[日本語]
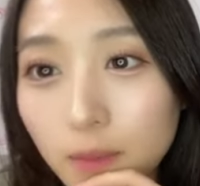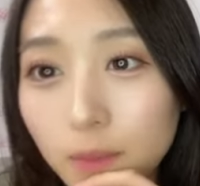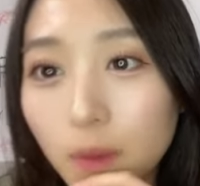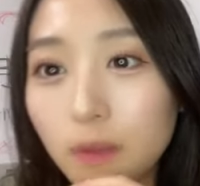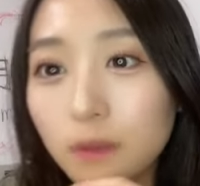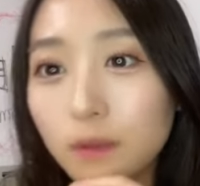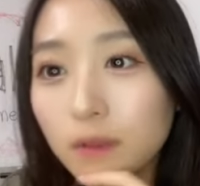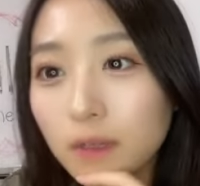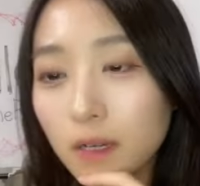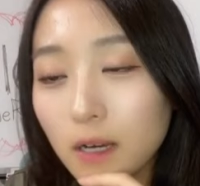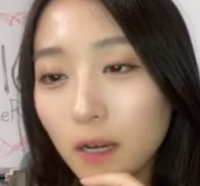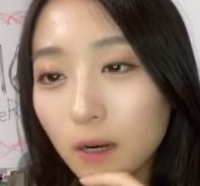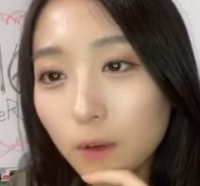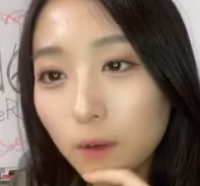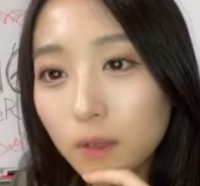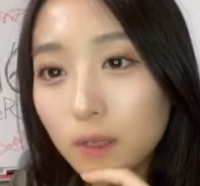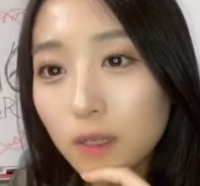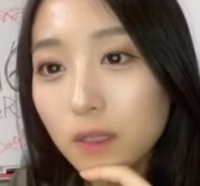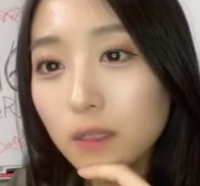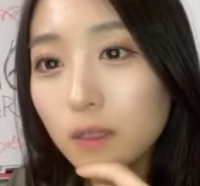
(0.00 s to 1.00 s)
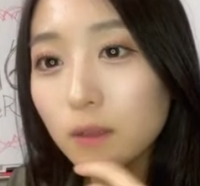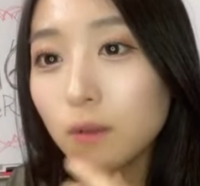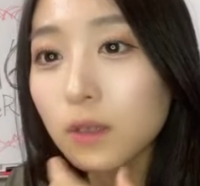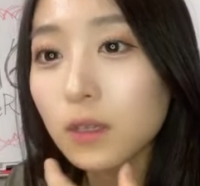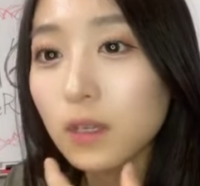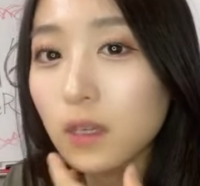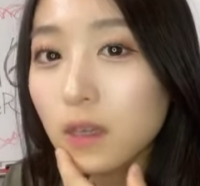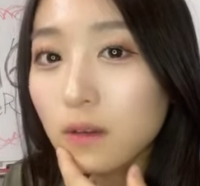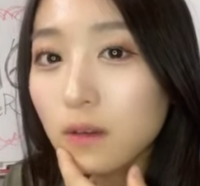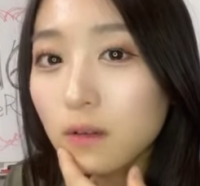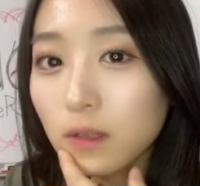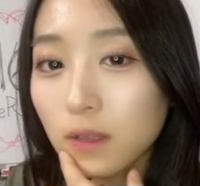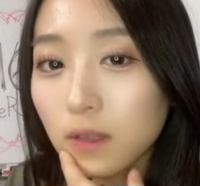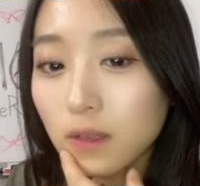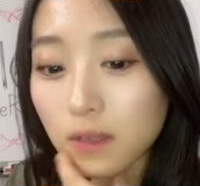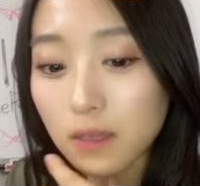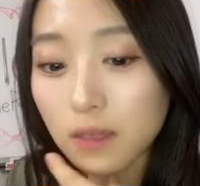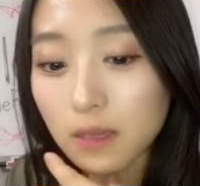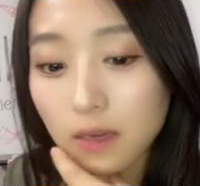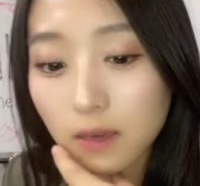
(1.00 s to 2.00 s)
でもあとねカラオケ行った時
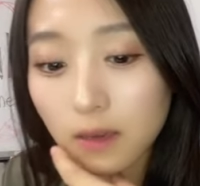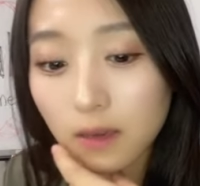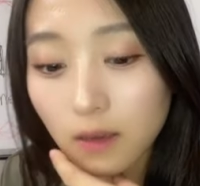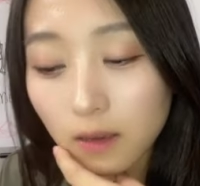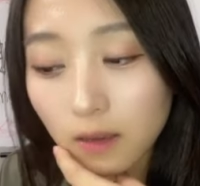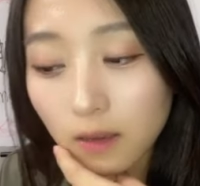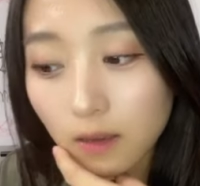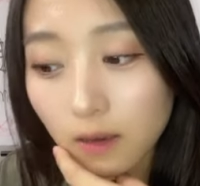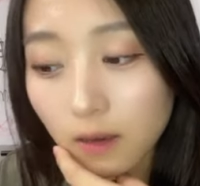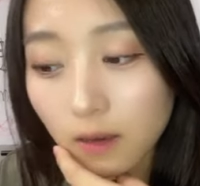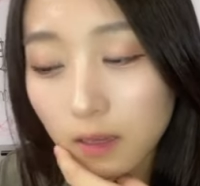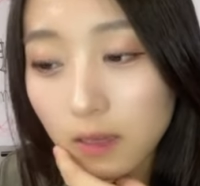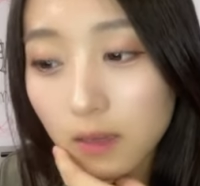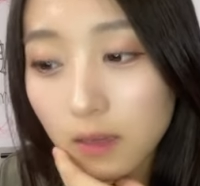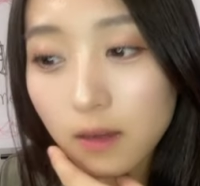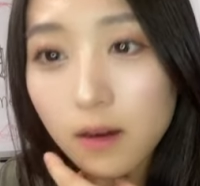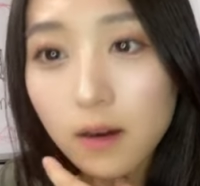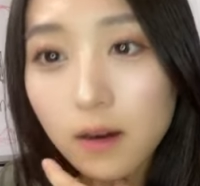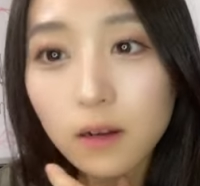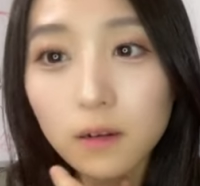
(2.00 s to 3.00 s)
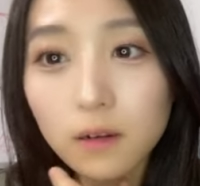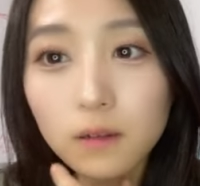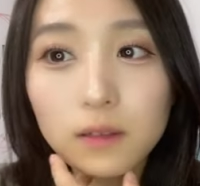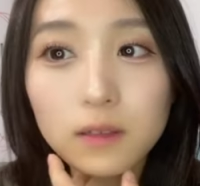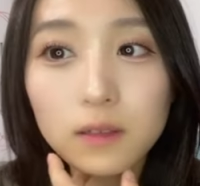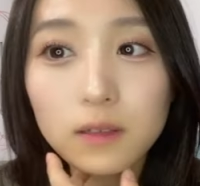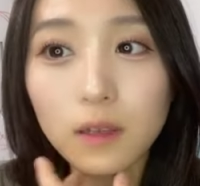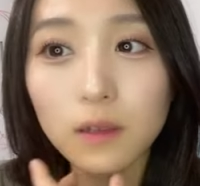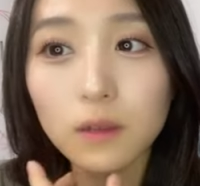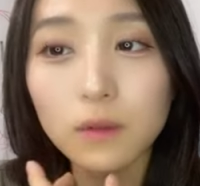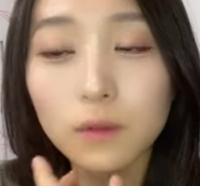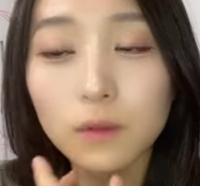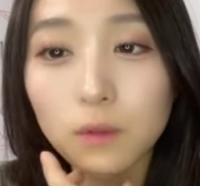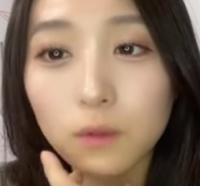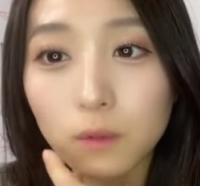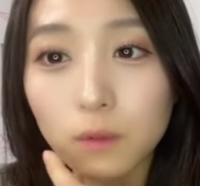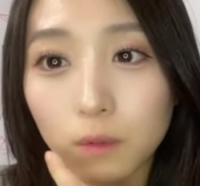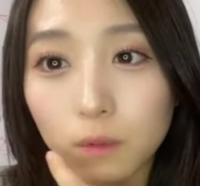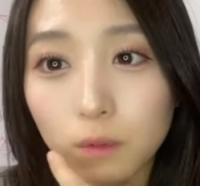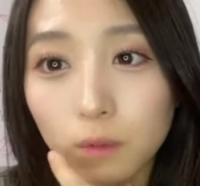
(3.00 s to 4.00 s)
私 e g i r l s さん
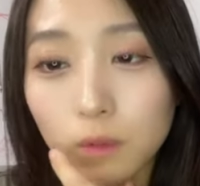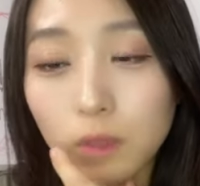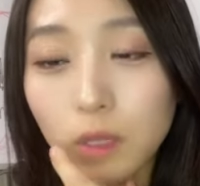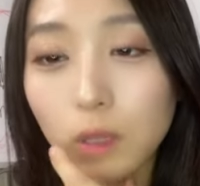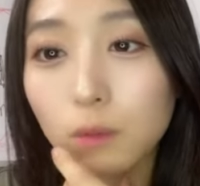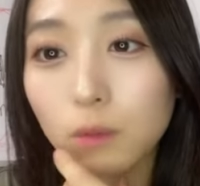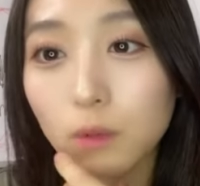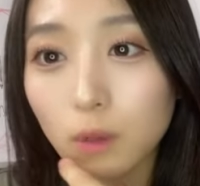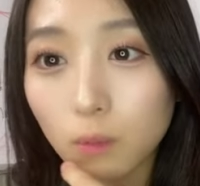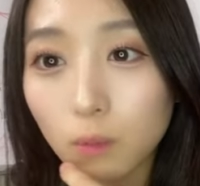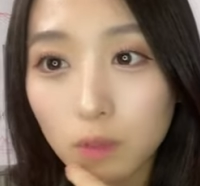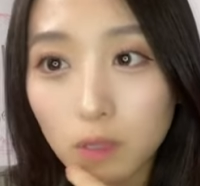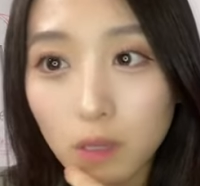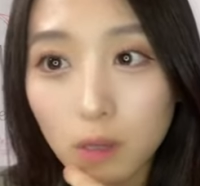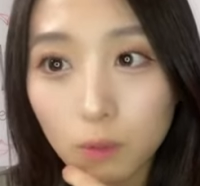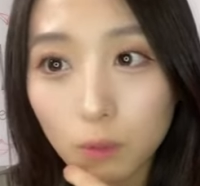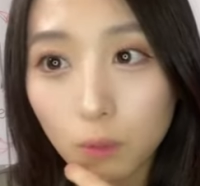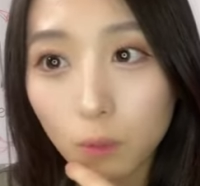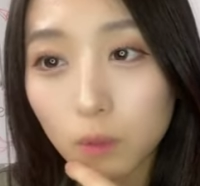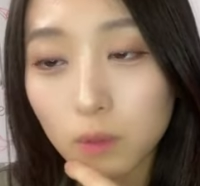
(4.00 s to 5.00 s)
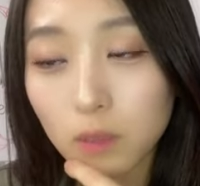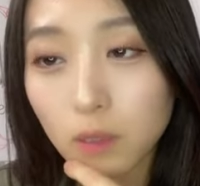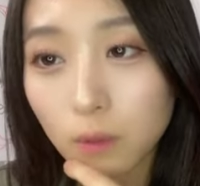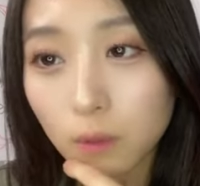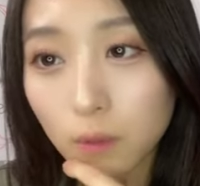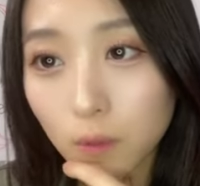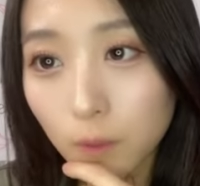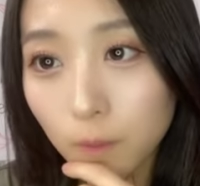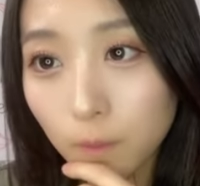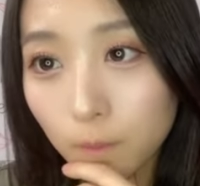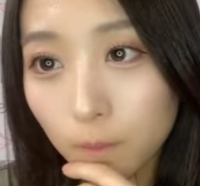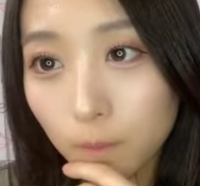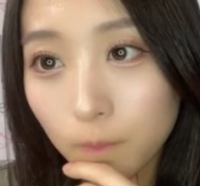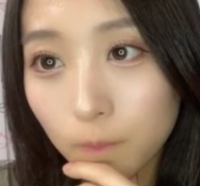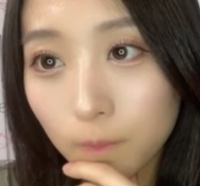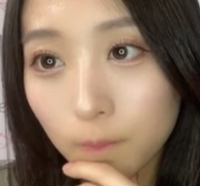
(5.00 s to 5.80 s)
の歌とかも結構歌うよ